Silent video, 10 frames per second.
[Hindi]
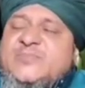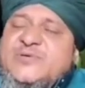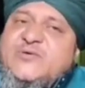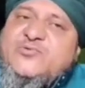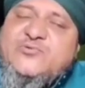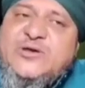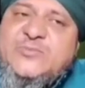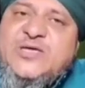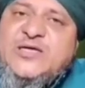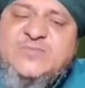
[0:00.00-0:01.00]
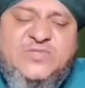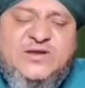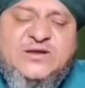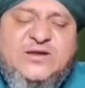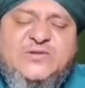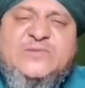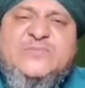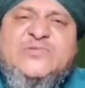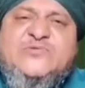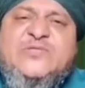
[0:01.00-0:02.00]
अब ये हुजूर नबी करीम सल्लल्लाहु अलैहि
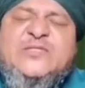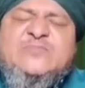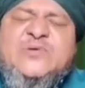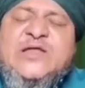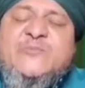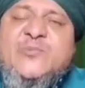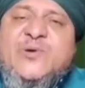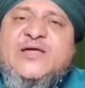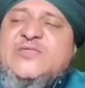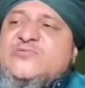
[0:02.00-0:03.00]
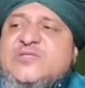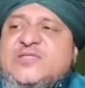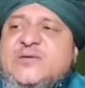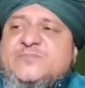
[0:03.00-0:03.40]
वसल्लम की सुन्नत बिला मुबालगा सुन्नत